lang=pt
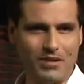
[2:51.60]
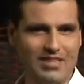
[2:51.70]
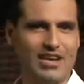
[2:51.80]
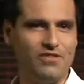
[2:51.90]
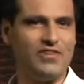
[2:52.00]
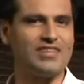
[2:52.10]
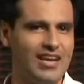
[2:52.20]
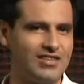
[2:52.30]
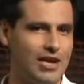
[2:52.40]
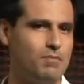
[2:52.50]
aprender a
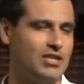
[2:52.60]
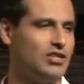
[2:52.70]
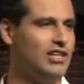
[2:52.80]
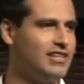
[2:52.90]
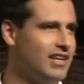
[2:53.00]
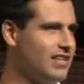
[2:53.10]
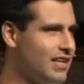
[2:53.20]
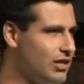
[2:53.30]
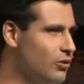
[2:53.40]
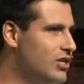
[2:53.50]
evitar essa armadilha da,
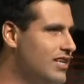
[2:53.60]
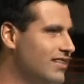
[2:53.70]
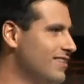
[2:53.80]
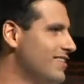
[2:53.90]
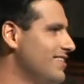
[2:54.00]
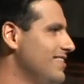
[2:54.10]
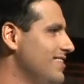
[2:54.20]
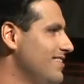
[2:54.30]
da, teoria né?